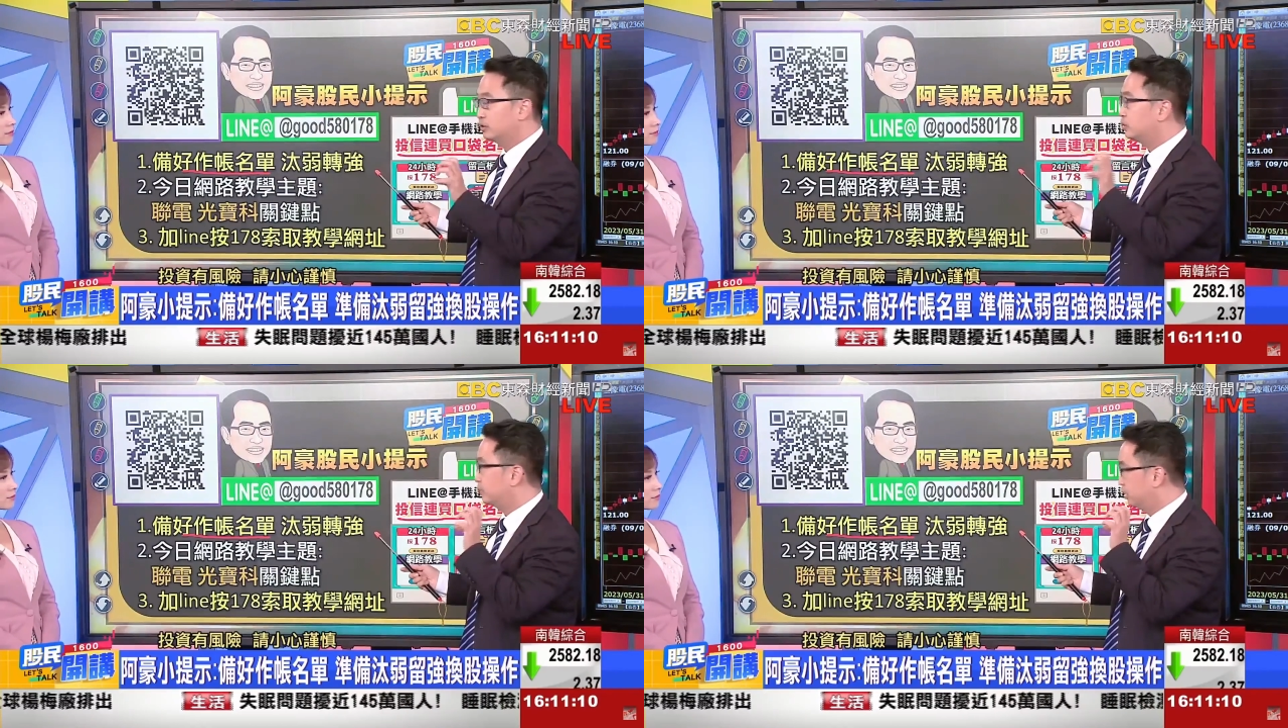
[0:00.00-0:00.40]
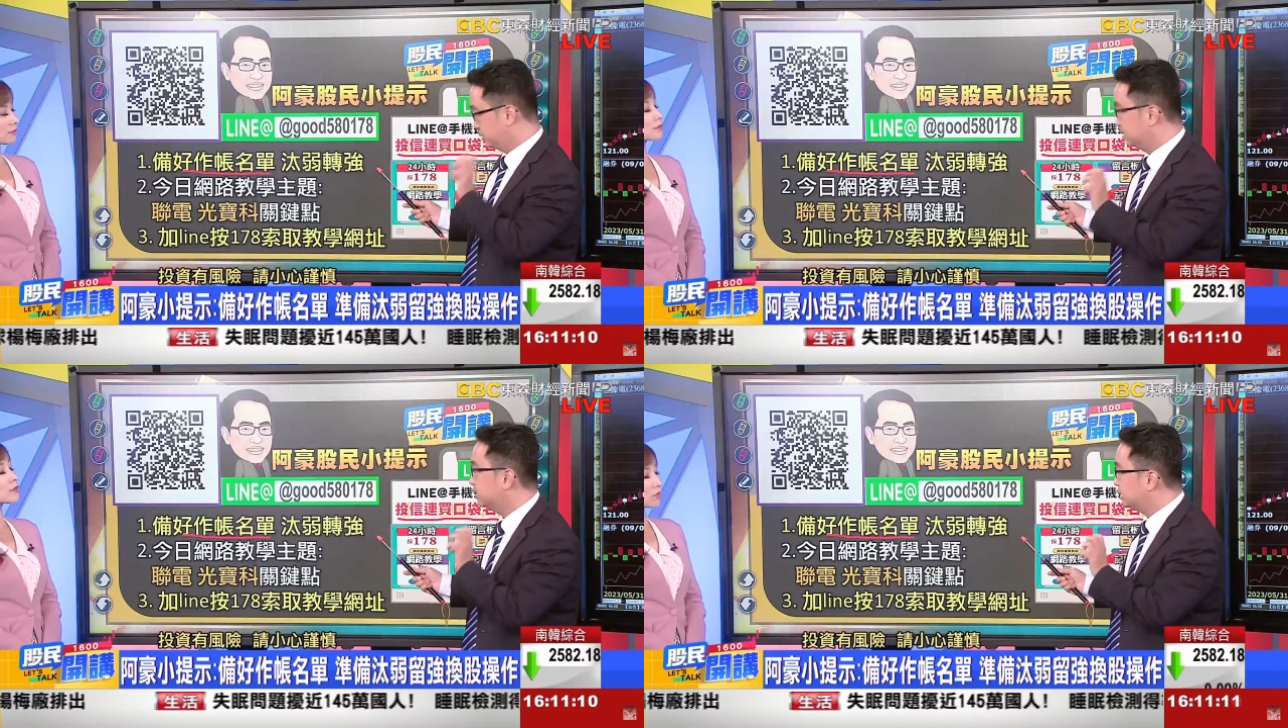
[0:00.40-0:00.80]
各位观众朋
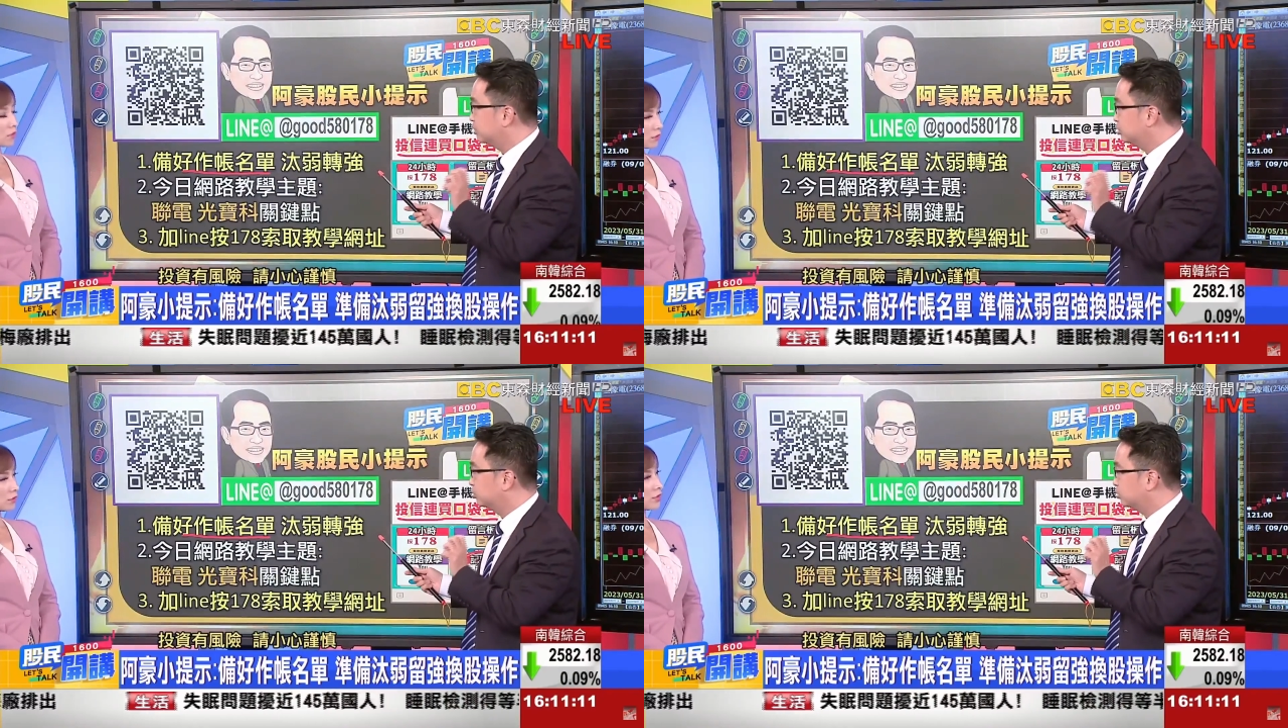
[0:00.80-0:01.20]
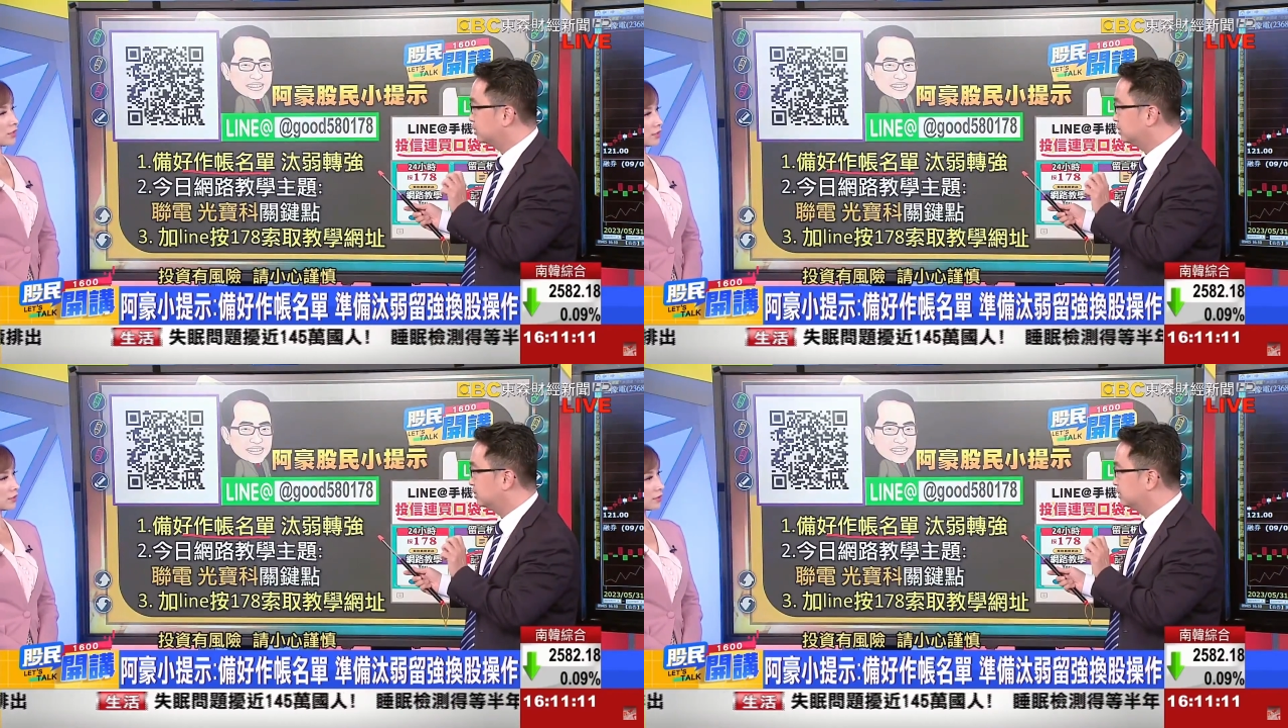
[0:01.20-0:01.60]
友一定要去做
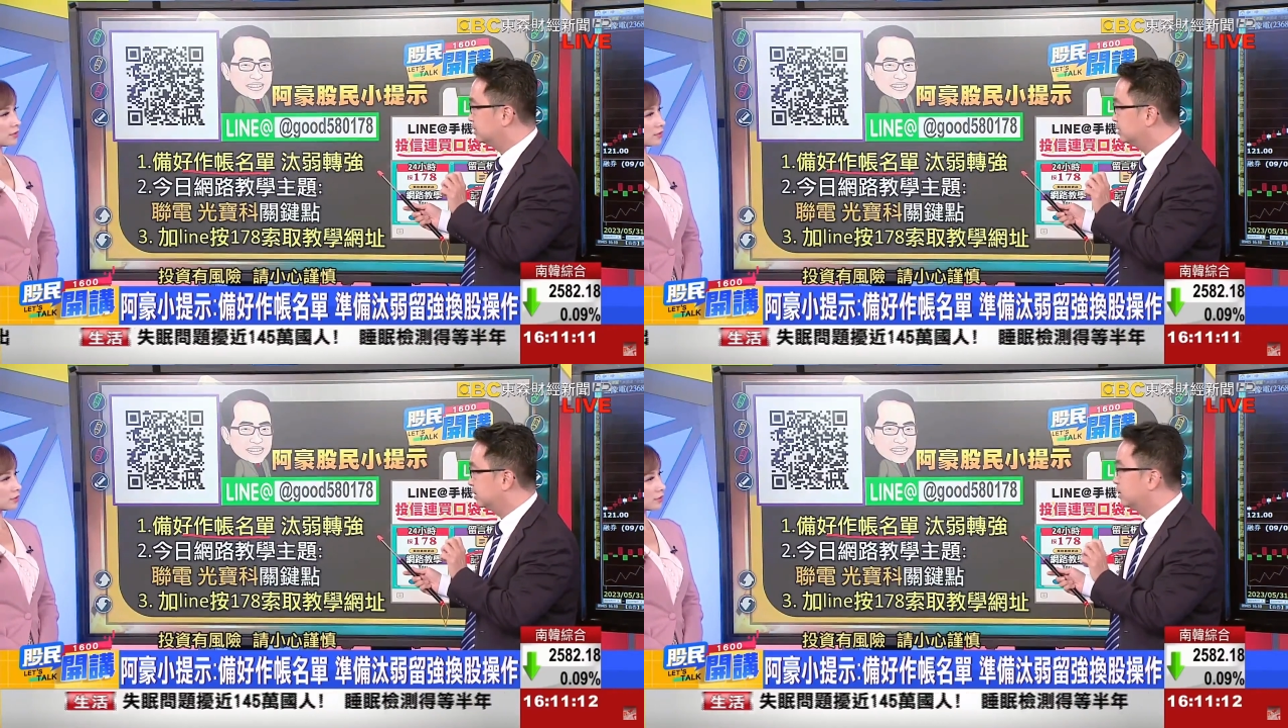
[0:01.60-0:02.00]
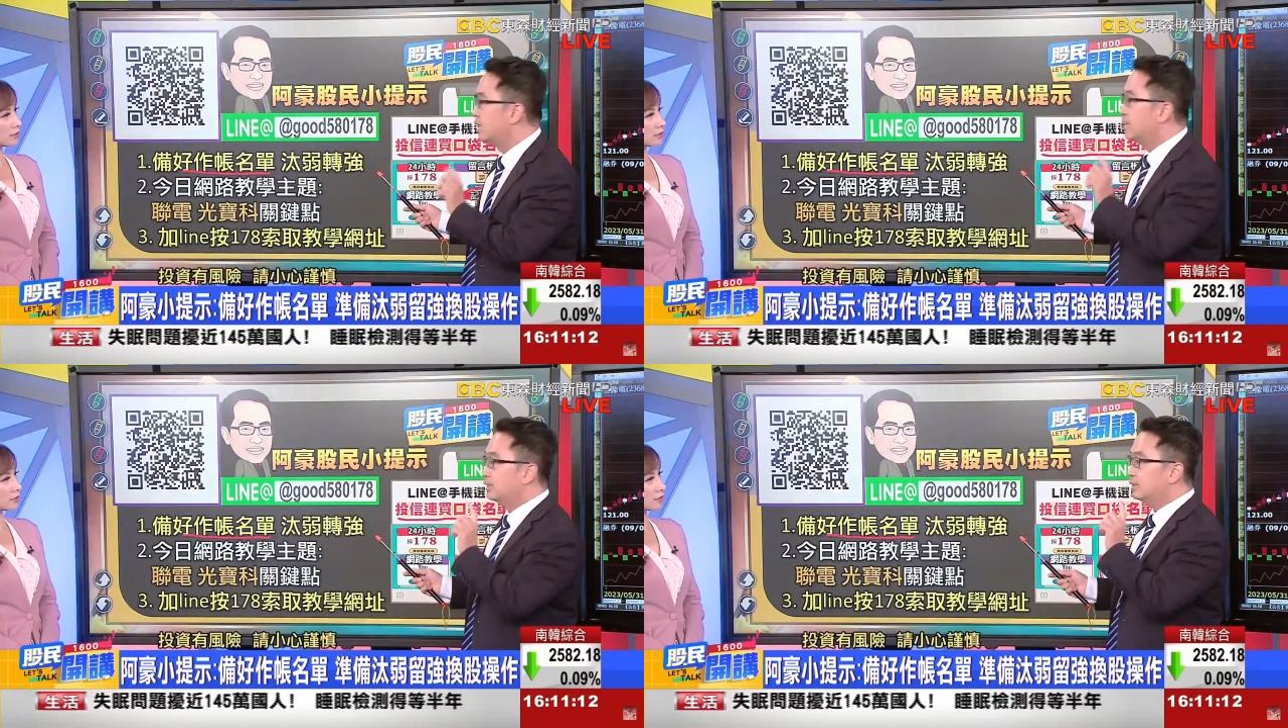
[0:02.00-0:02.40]
的一件事情。
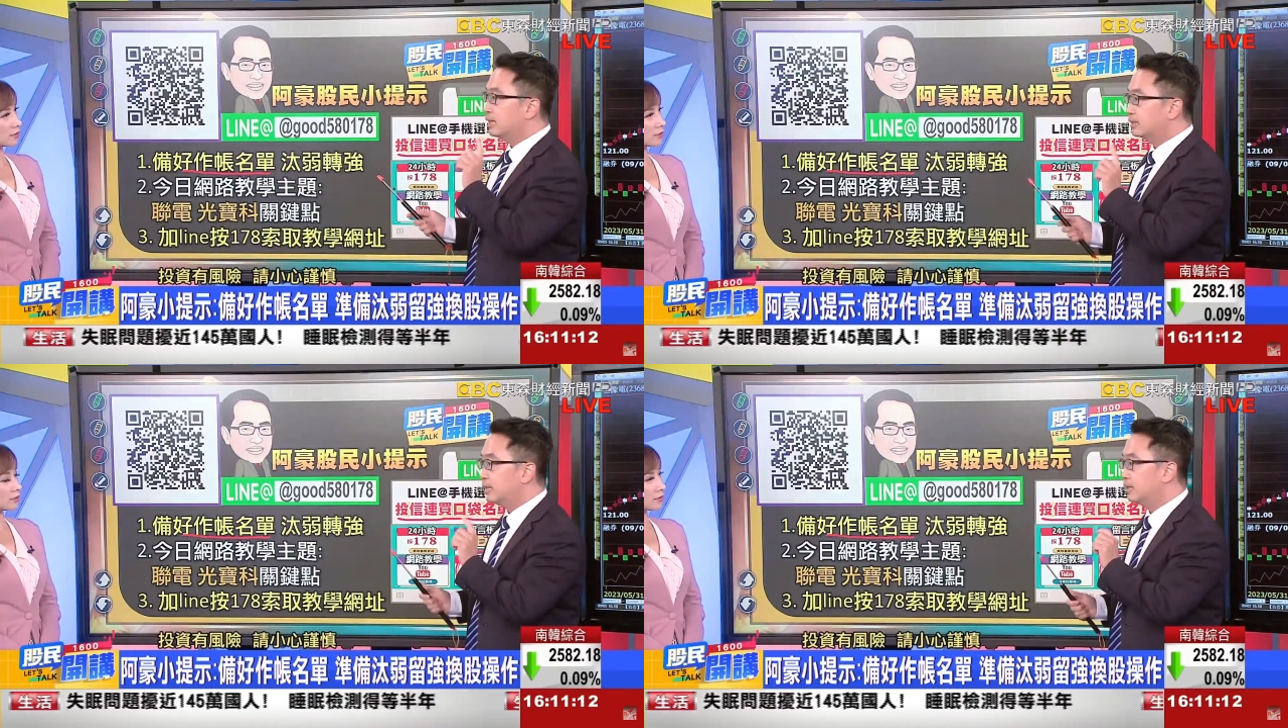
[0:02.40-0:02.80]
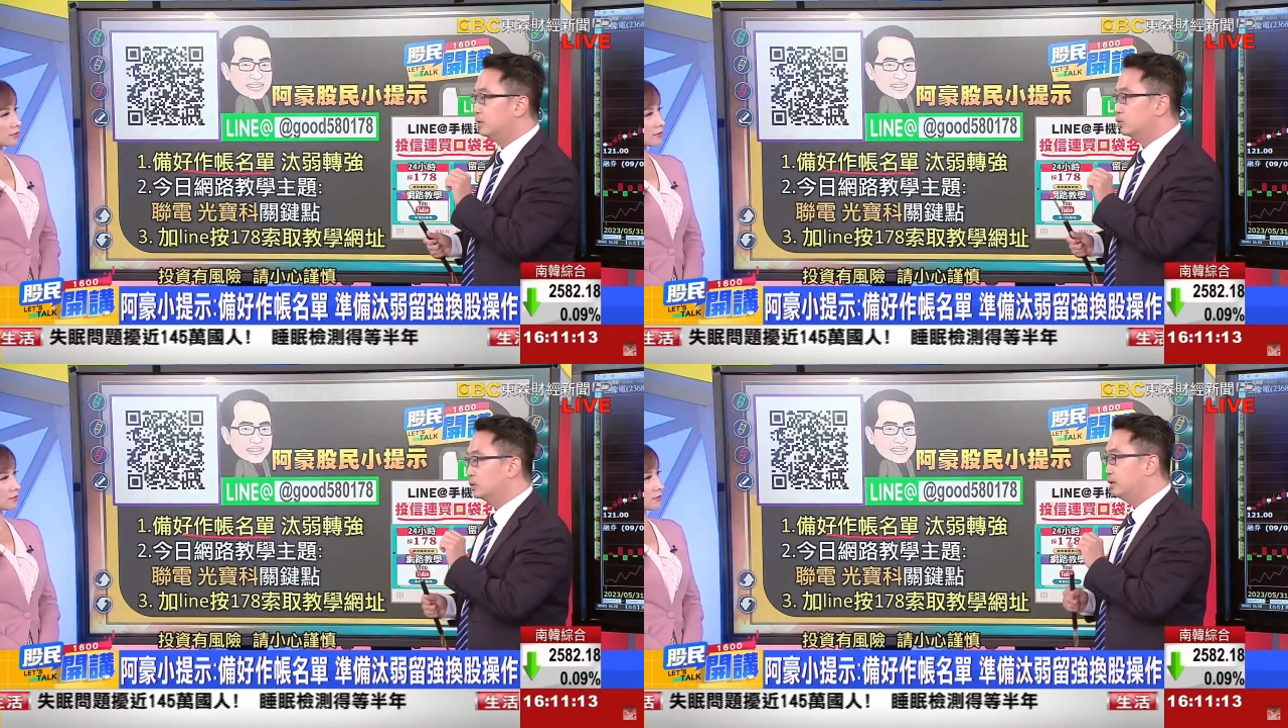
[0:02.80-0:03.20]
那当
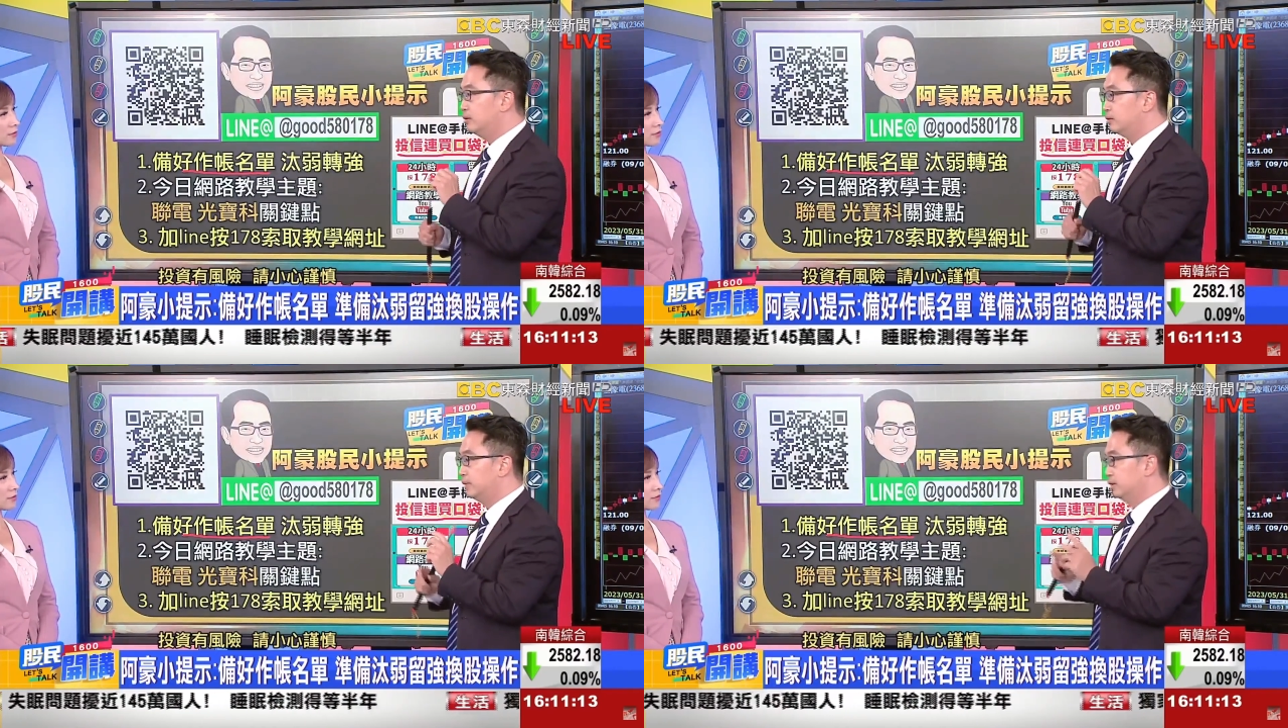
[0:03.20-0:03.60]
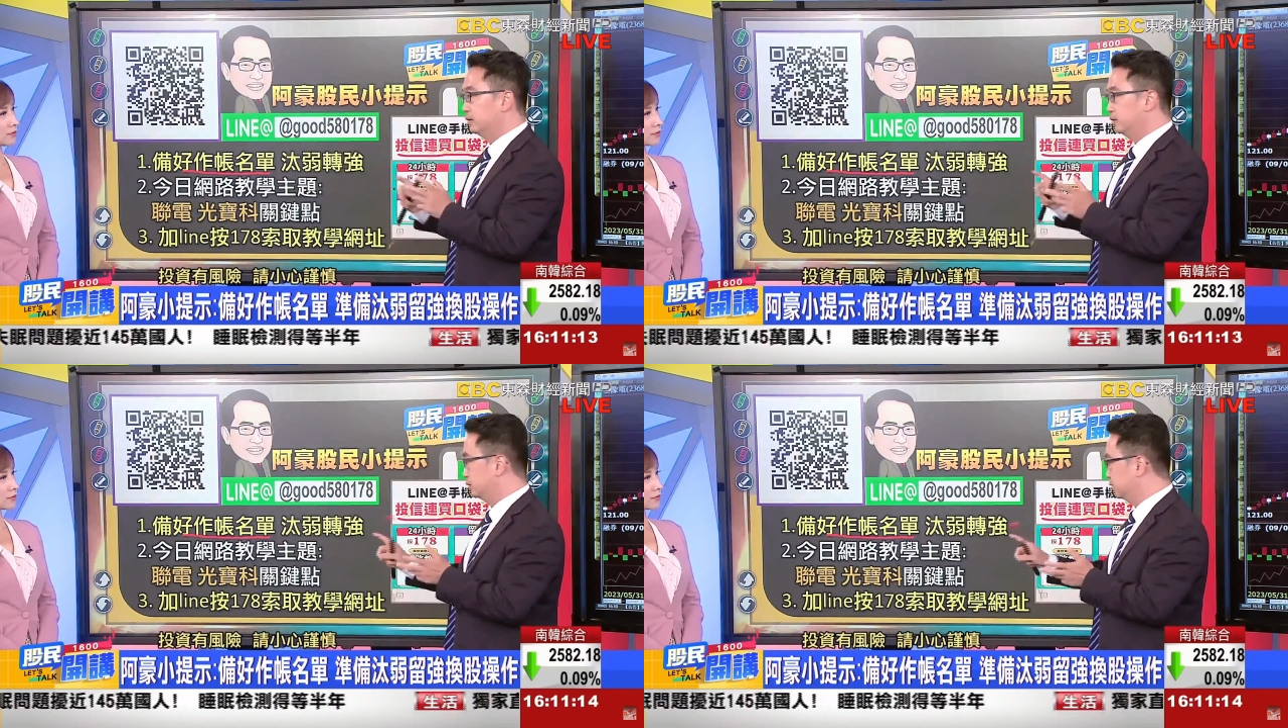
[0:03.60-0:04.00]
然，昨天我
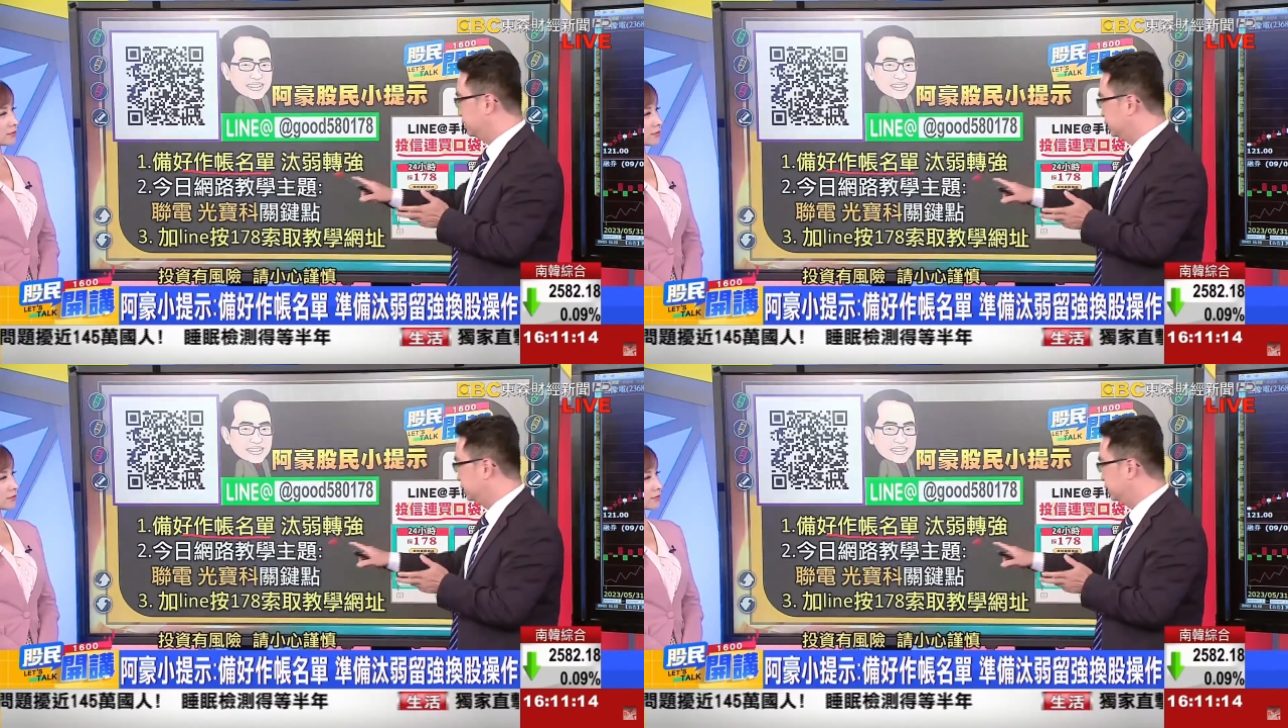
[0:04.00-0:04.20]
们有